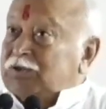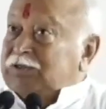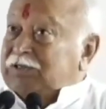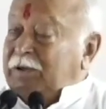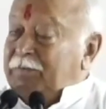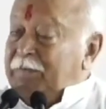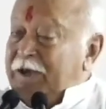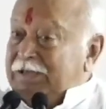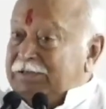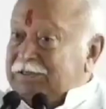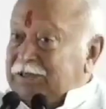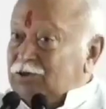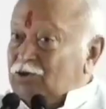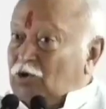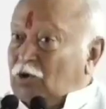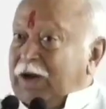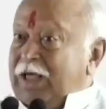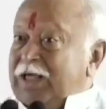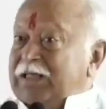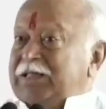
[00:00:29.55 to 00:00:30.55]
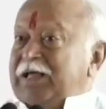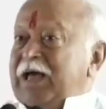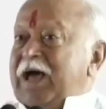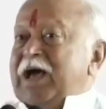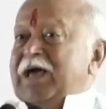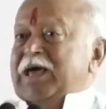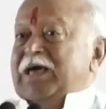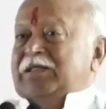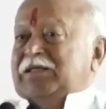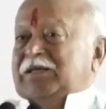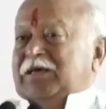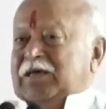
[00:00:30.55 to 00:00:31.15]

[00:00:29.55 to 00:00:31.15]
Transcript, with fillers: उस समय से जो रहते आए